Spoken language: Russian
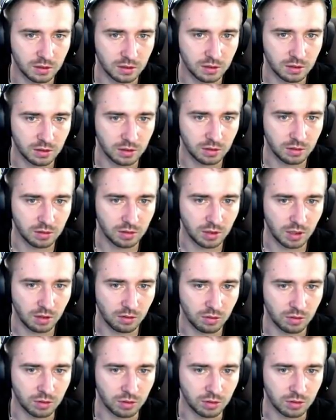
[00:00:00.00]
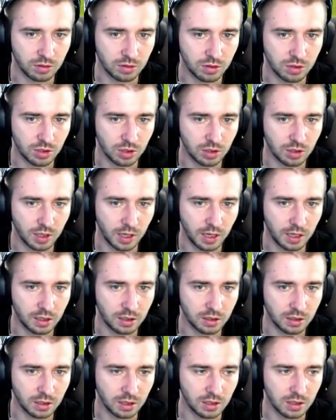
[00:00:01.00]
Ну, вот так вот, шатает,
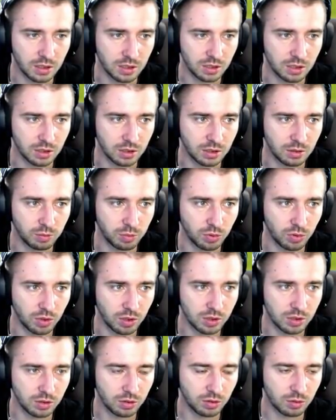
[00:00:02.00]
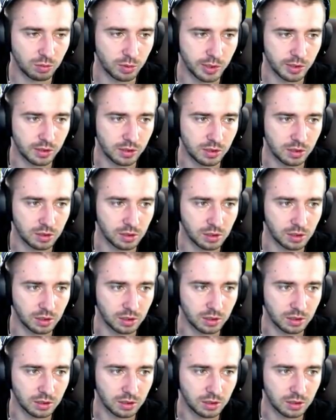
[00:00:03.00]
конечно, неплохо с грубой силой.
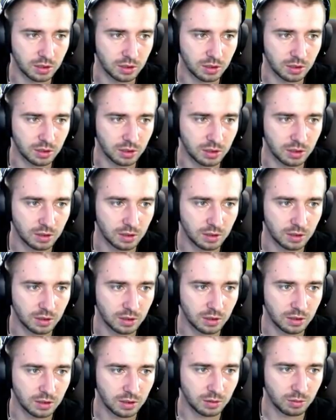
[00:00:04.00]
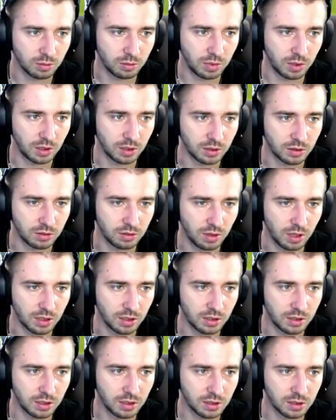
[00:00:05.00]
Блин, ну я
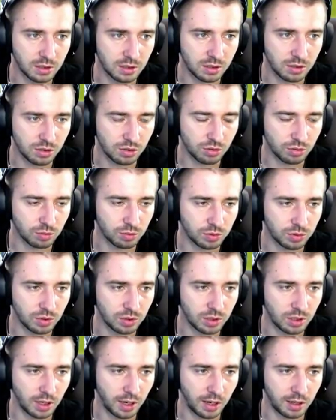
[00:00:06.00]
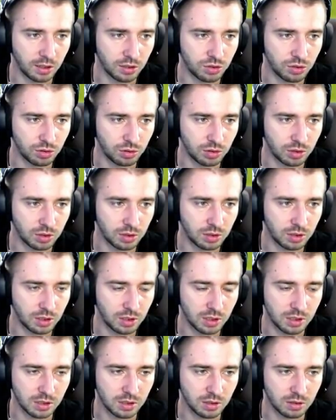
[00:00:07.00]
надеялся, что будет реально что-то
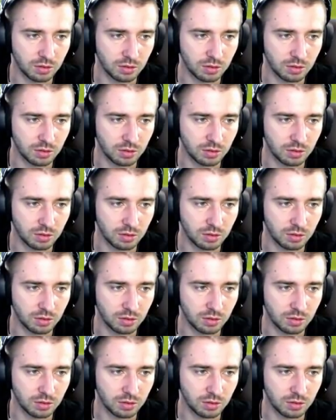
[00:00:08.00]
интересное.